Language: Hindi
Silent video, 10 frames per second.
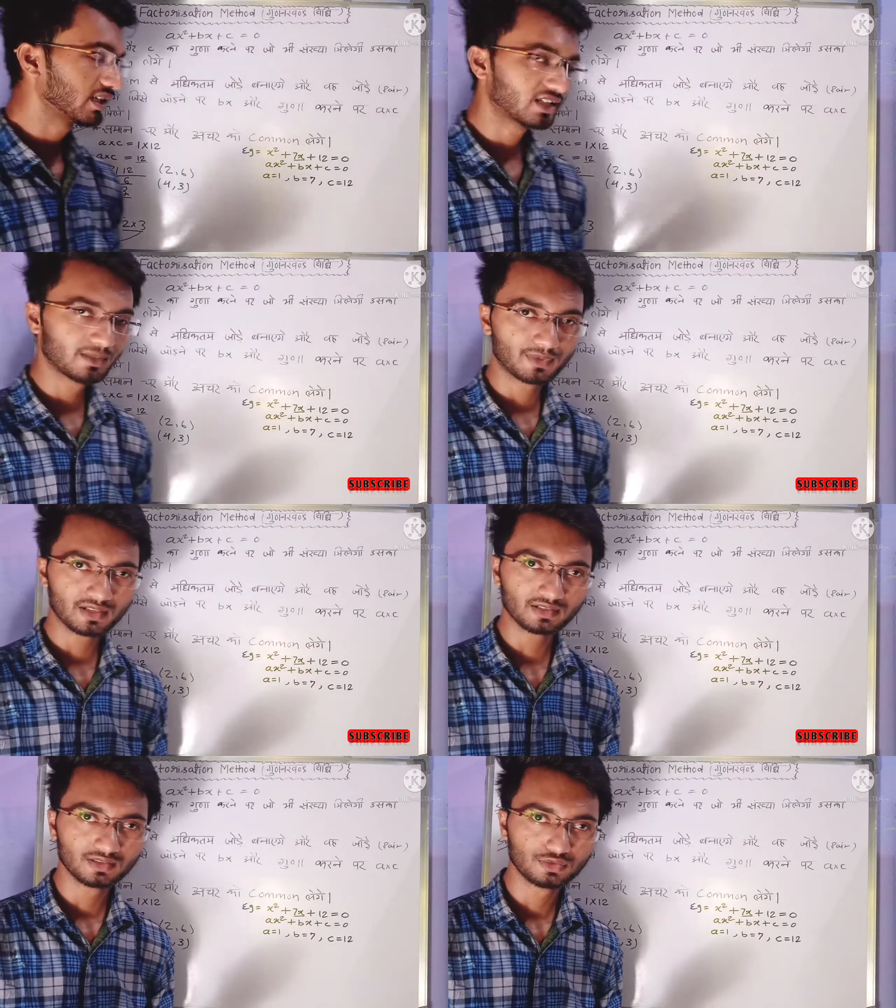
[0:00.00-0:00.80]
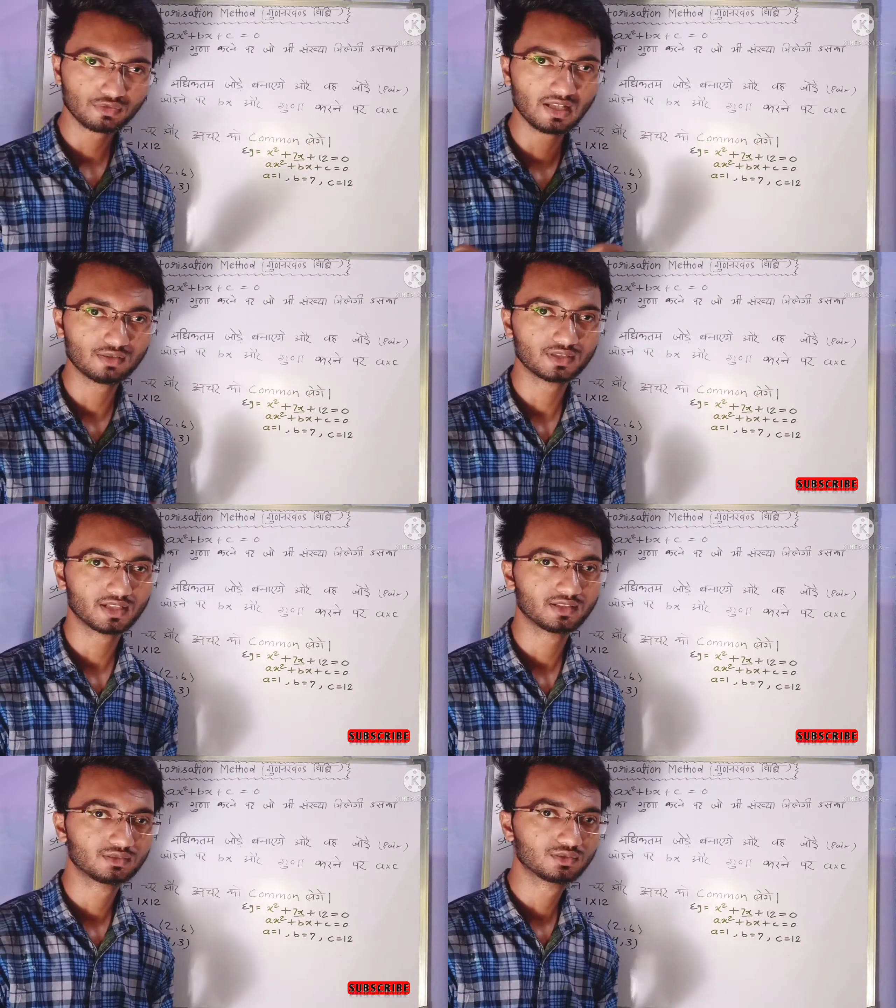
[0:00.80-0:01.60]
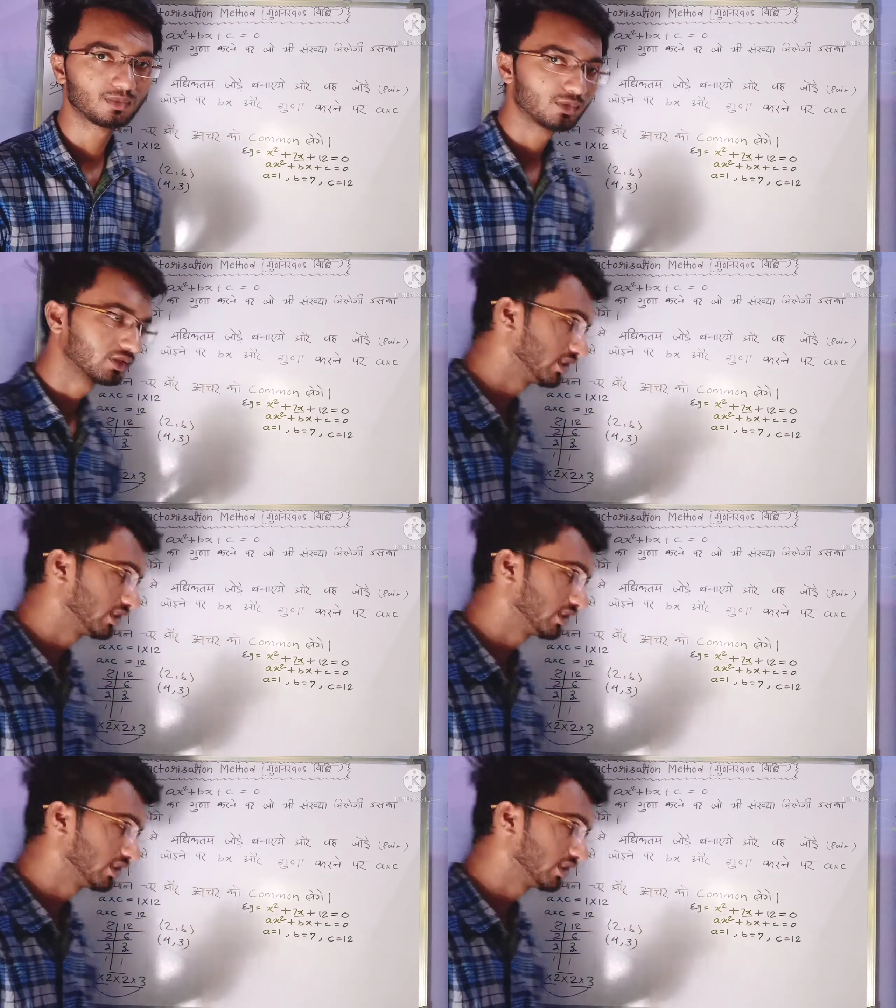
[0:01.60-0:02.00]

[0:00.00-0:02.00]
करने पर ट्वेल्व हो जाए तो हम लोग